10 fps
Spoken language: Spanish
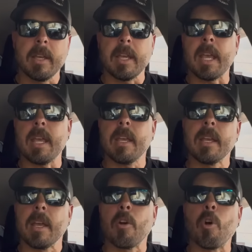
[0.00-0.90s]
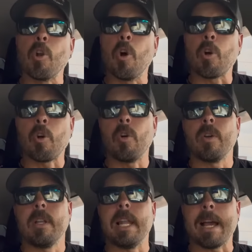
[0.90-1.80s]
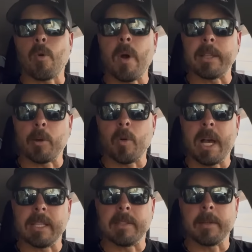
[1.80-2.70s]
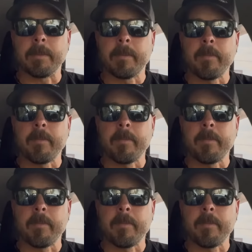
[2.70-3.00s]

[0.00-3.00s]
y coloco la 4H.